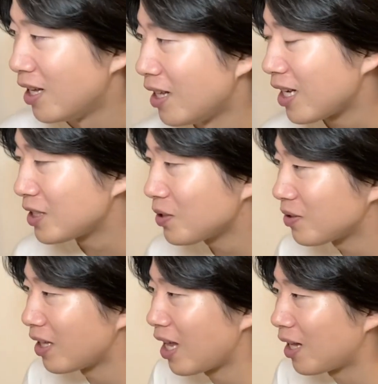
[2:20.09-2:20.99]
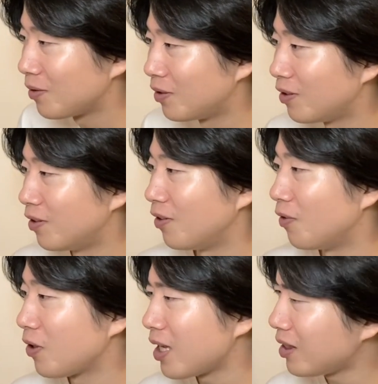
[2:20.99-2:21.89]
なちょっとね、あの、
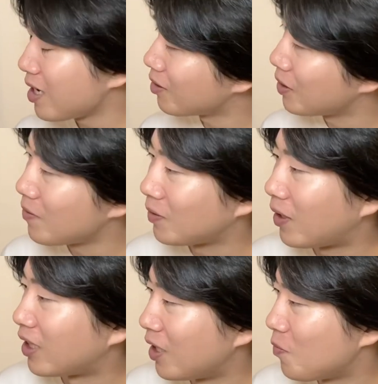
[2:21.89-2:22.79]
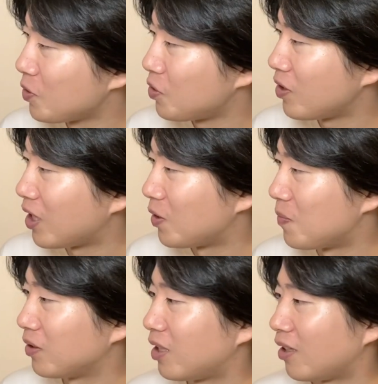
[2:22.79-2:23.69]
ロケッティアの秘話とかでね、面白いなって
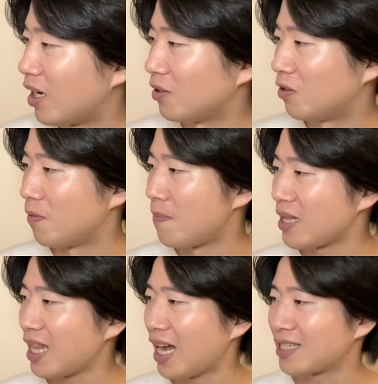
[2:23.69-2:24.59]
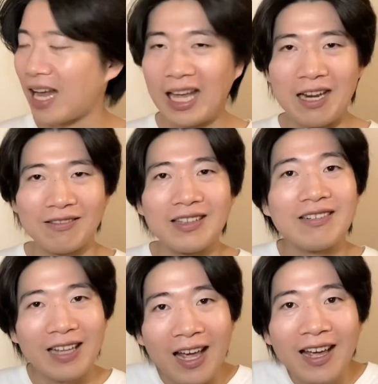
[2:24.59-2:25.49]
思ったのが、あの、股が裂けるって
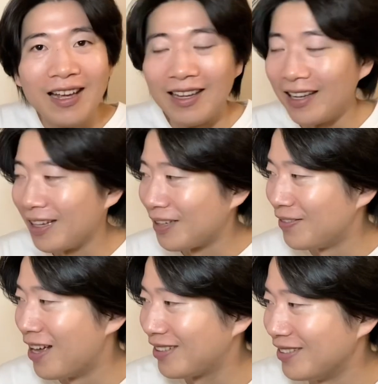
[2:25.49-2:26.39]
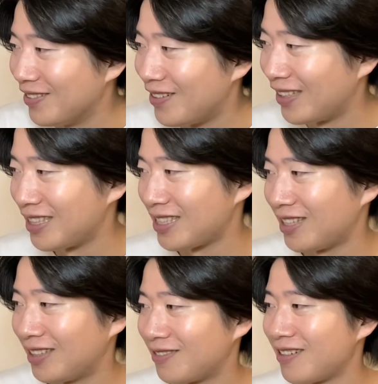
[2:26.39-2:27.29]
いうね、えー、木村くんのお話
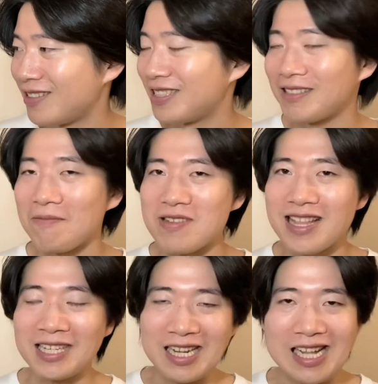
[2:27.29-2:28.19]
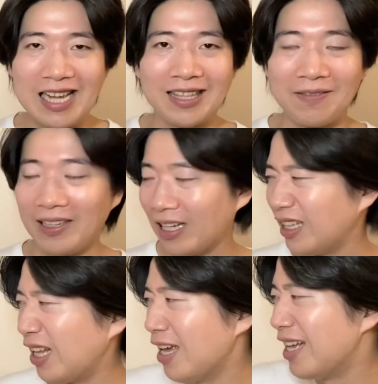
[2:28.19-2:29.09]
があって、それを実はみんな知らなかったみたいな。
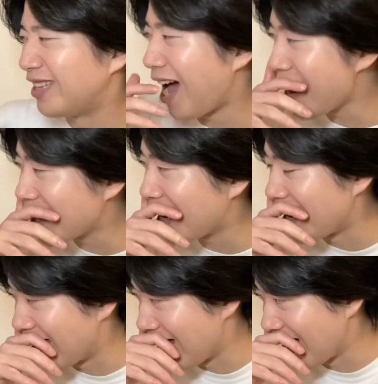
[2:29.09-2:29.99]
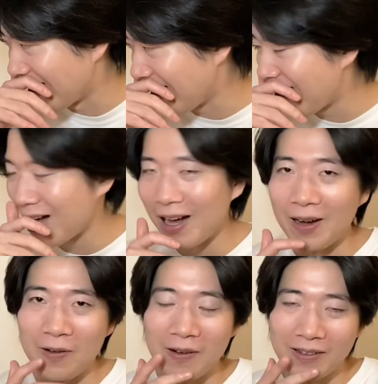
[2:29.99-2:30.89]
で、誰かがね、
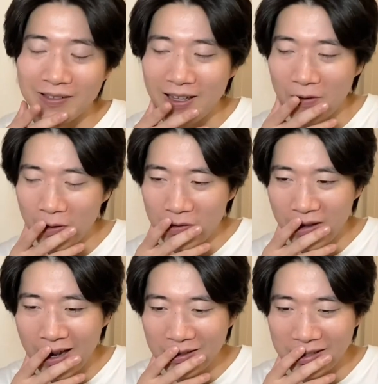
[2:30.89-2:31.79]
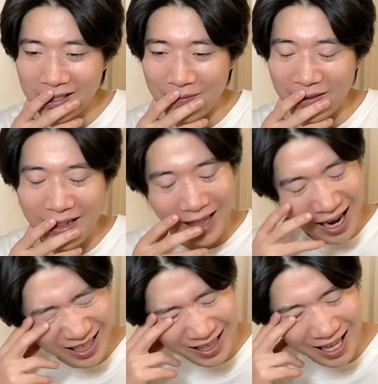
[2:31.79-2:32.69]
ああ、俺のギャラクシーが、な
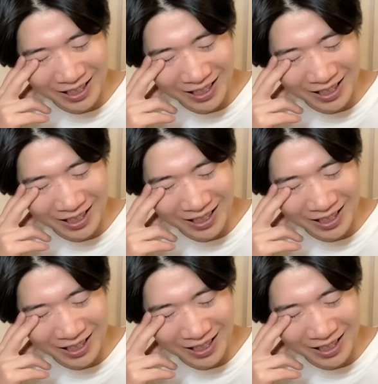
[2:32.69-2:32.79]
誰って